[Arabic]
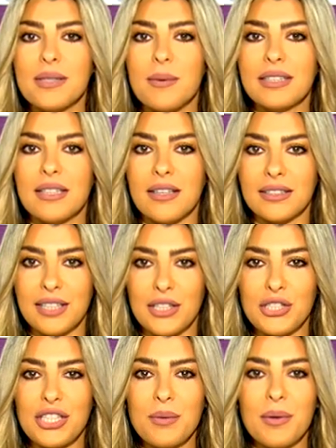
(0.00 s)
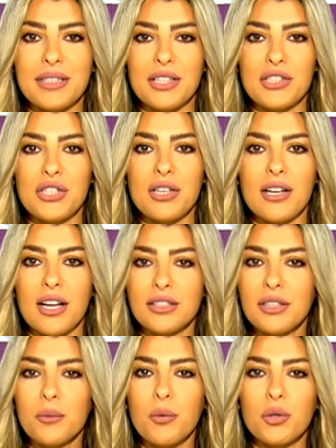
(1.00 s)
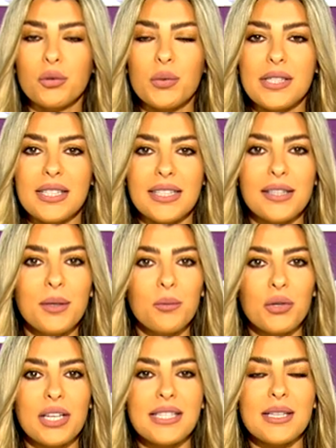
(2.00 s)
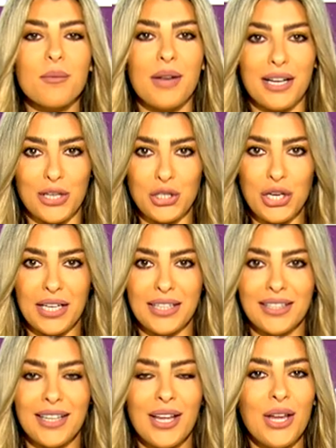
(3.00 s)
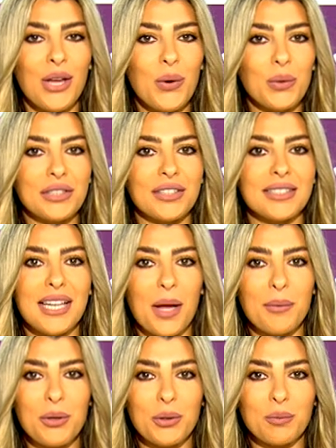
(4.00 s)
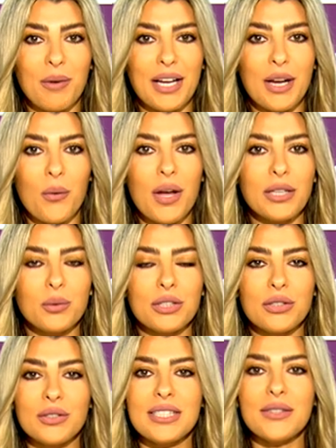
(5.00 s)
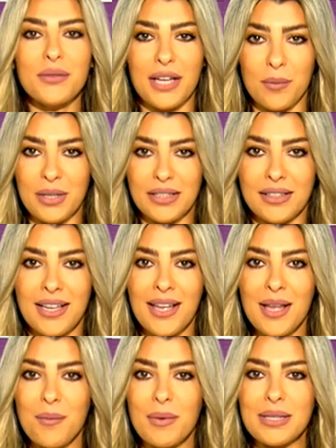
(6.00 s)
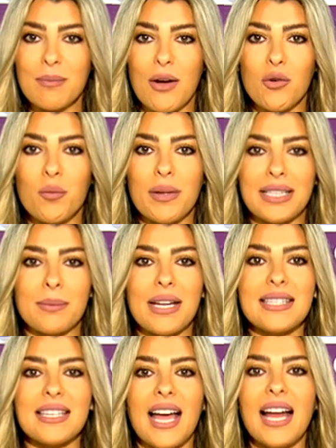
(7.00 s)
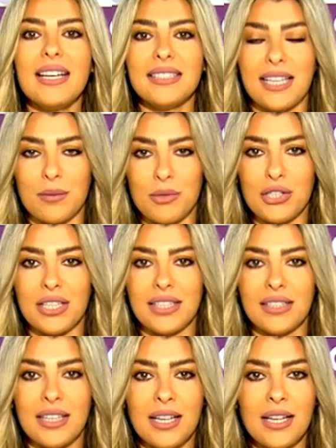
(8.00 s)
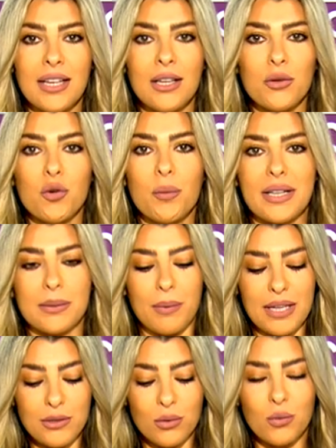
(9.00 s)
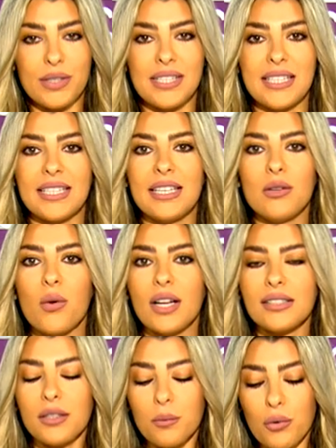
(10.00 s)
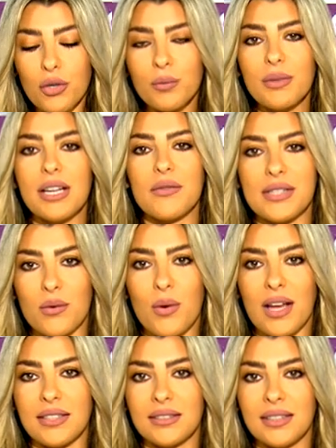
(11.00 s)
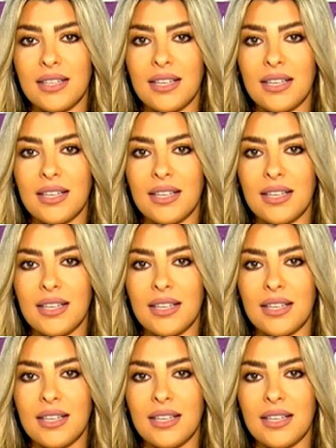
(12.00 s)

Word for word: بدنا نقطع شيء بدنا نشيل الكاتنج بورد والسكين المناسب لكل شغله والتقطيع بياخد معنا وقت والتنظيف كمان بس مع كوب اكسبرس انحلت هالمشكله كوب اكسبرس هو سكين وكاتنج بورد بنفس الوقت